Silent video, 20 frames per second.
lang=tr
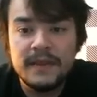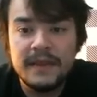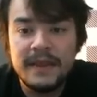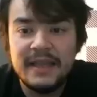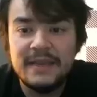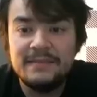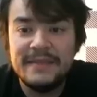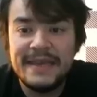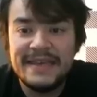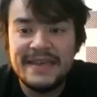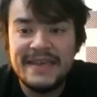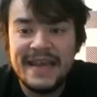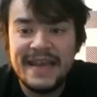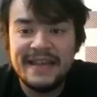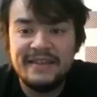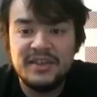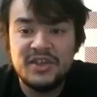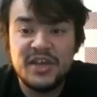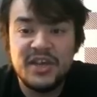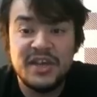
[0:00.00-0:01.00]
elimden
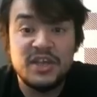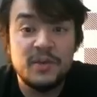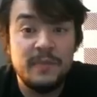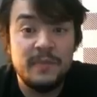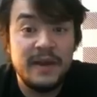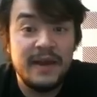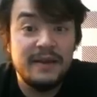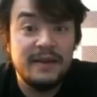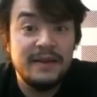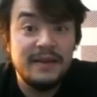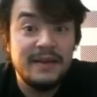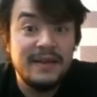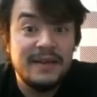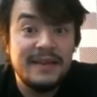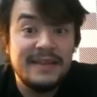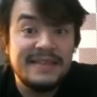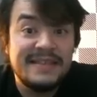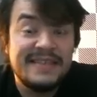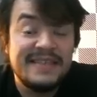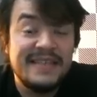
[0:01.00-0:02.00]
geldiğince acaba
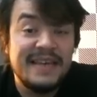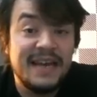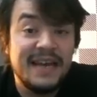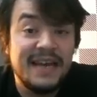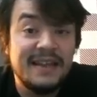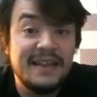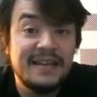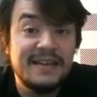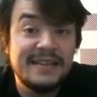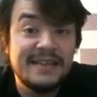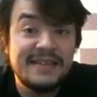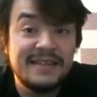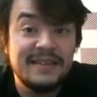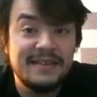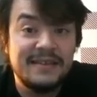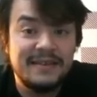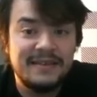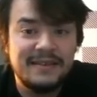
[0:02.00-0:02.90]
siyahlar nasıl